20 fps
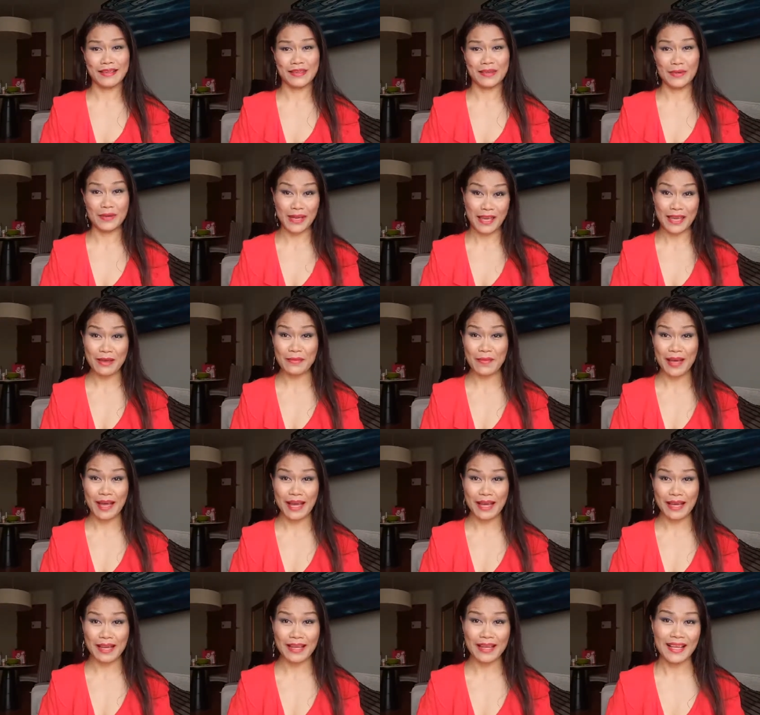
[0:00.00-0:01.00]
โอเคมา
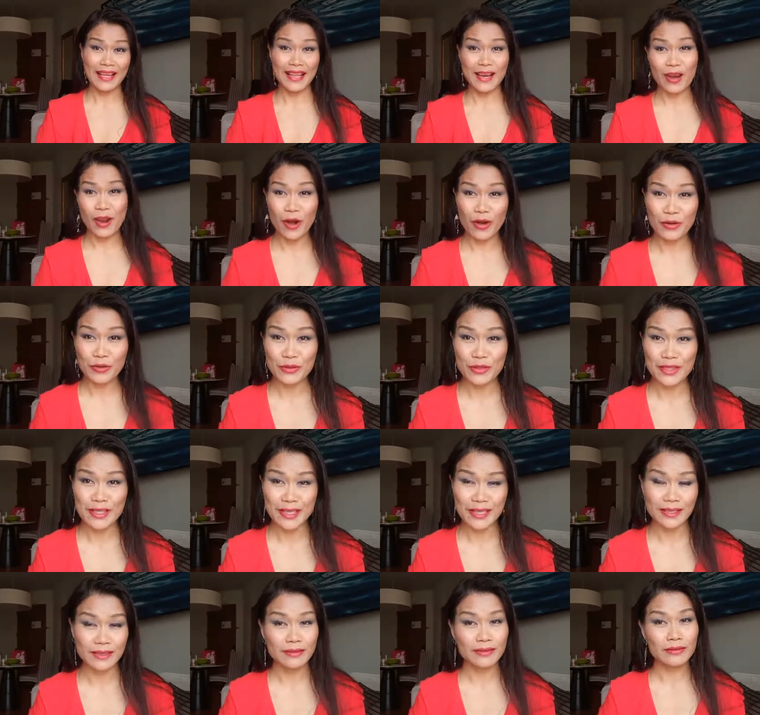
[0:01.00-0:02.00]
ลองดูสิ